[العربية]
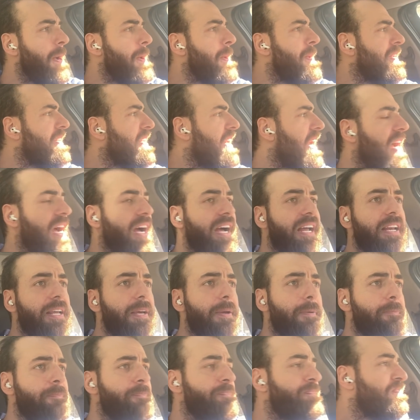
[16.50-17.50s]
قلت
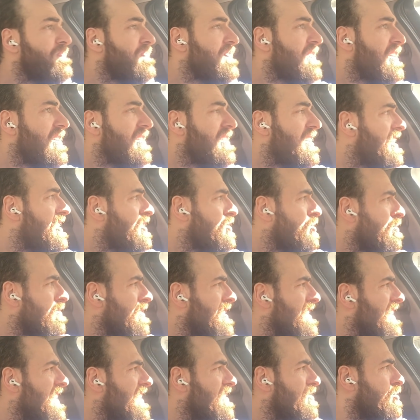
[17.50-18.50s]
لحالي نشوف
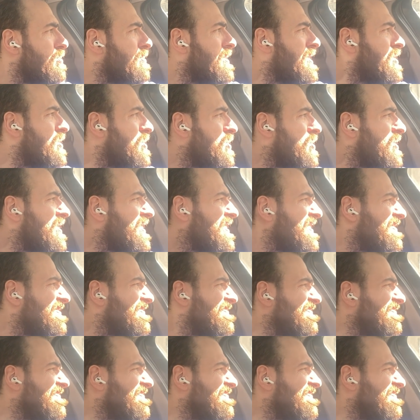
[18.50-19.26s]
اذا انتم بدكم